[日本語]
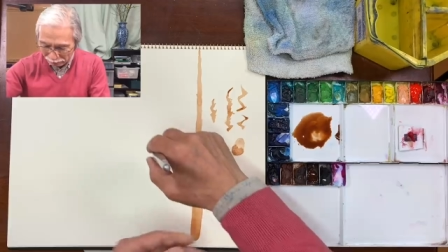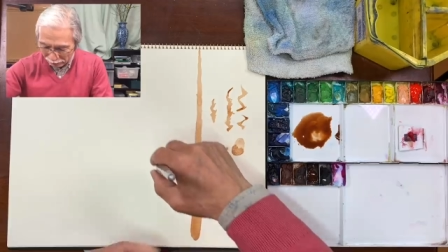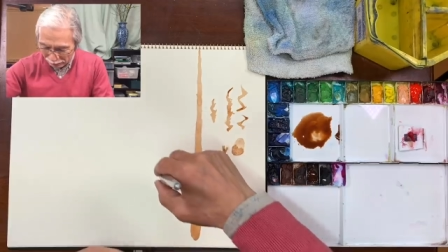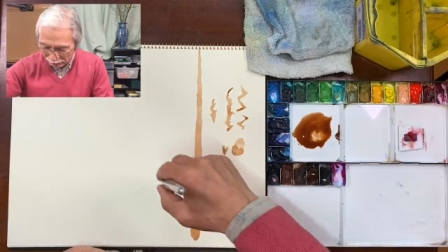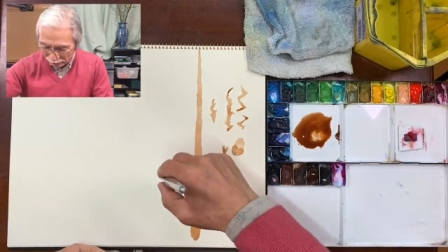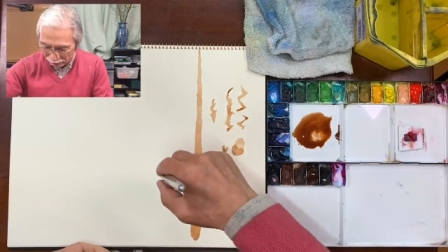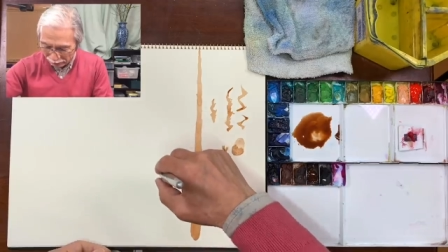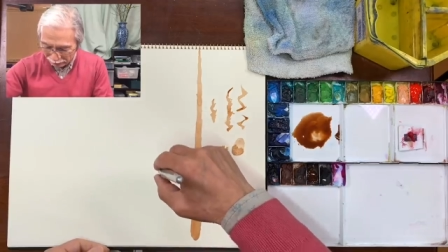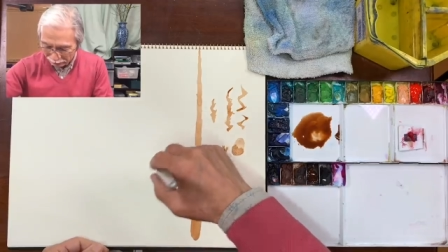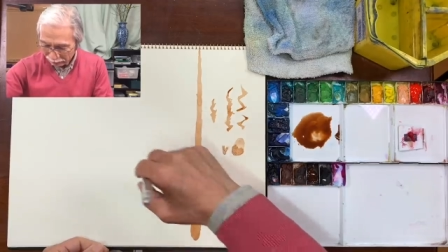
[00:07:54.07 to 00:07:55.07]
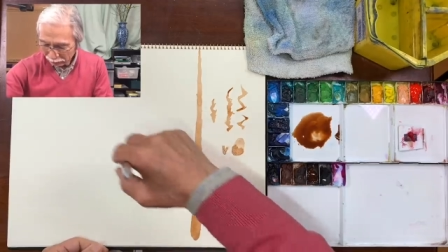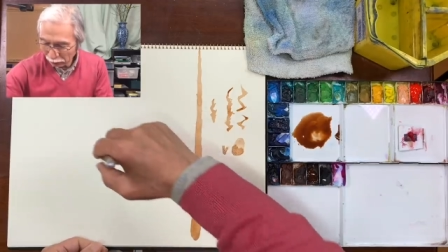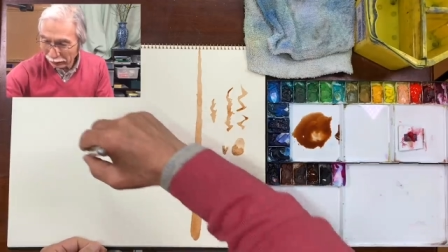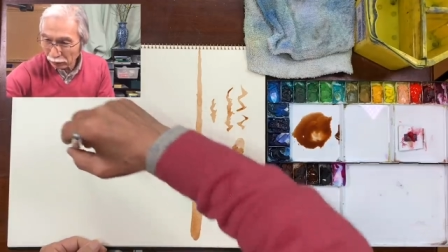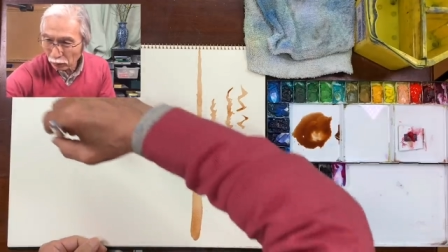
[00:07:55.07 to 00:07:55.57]
んま、
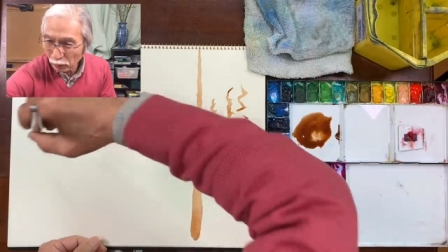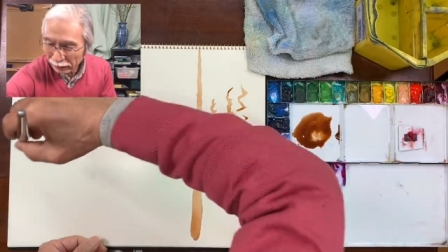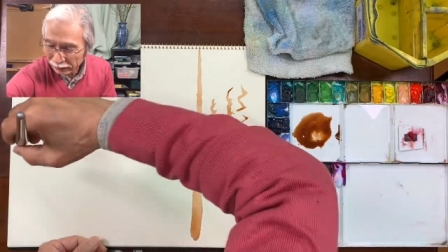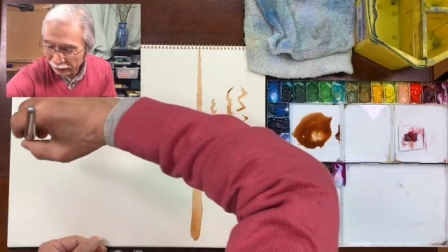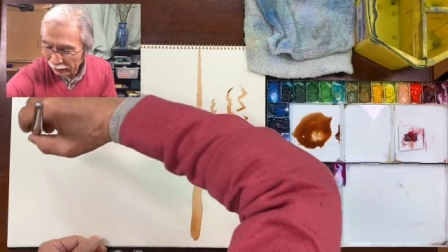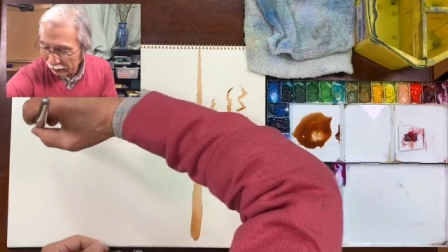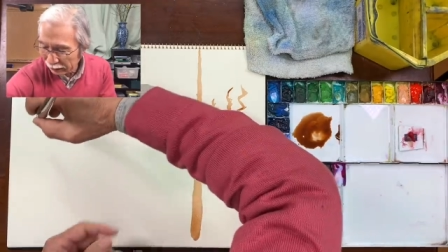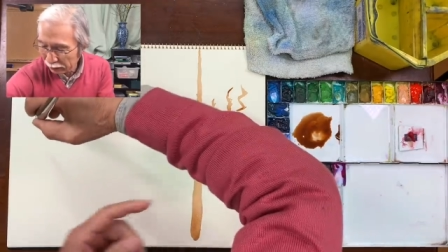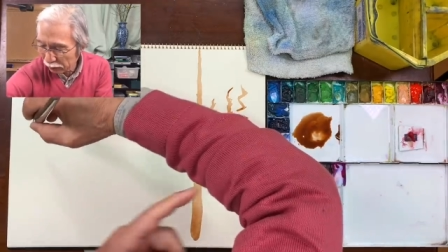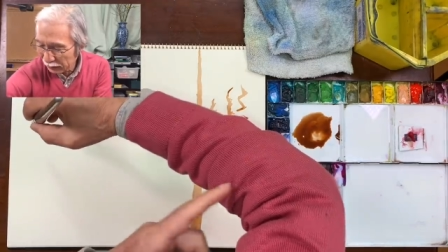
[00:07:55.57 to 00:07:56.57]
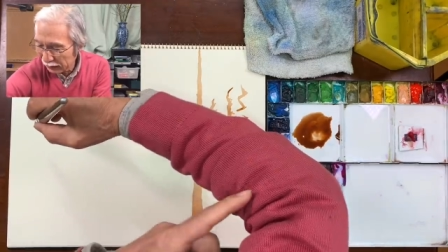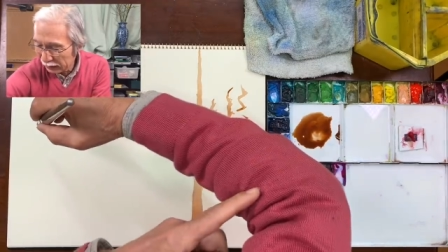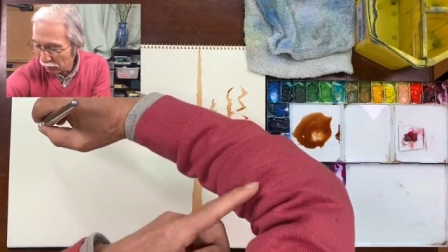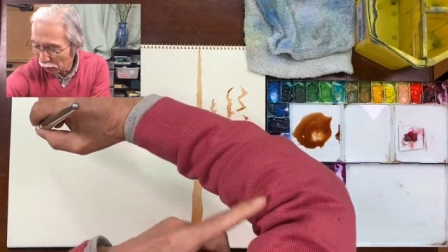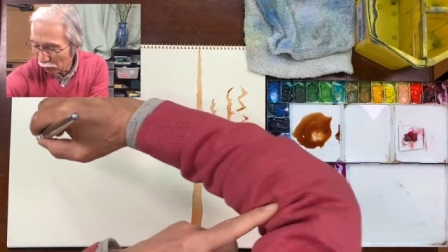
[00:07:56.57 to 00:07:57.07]
そうだな、こうやって、少し
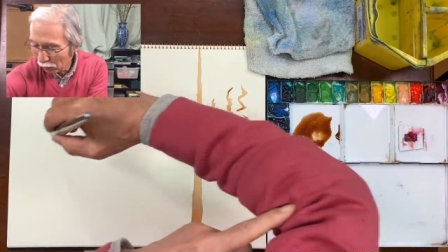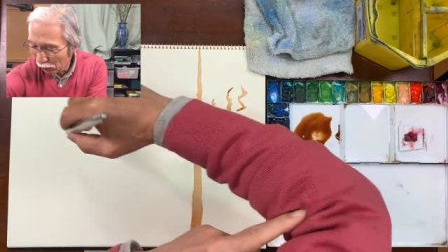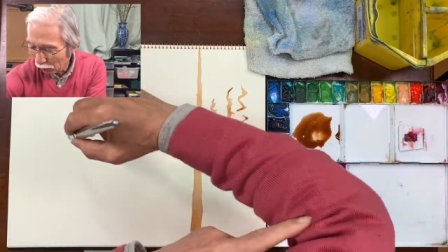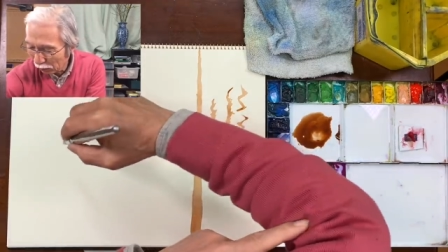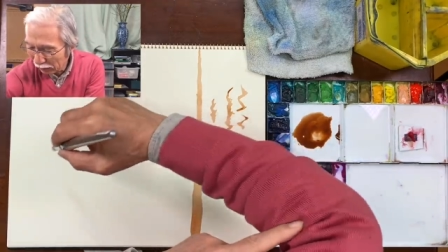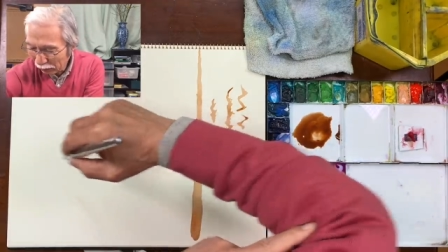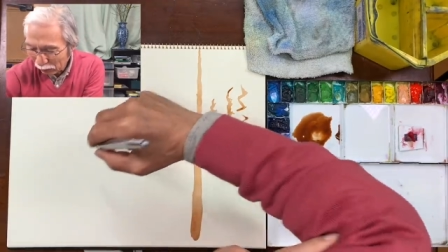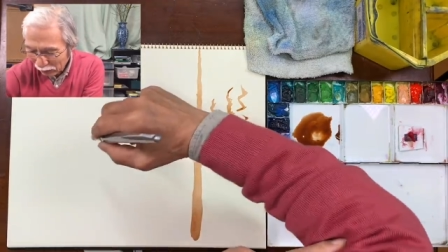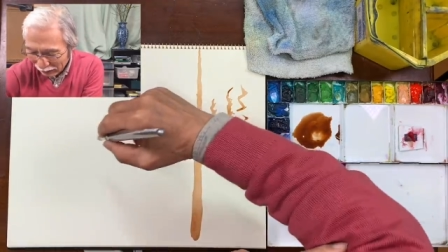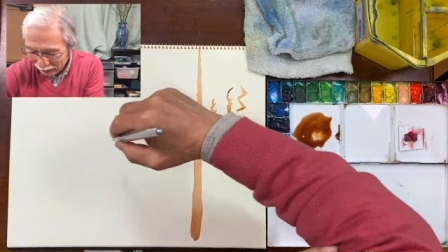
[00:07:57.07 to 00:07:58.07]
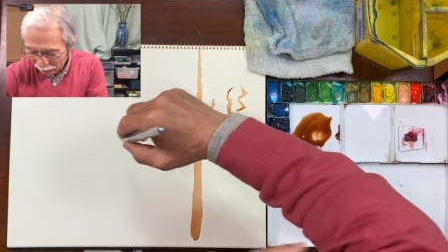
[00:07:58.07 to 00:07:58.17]
肘をもこう横に出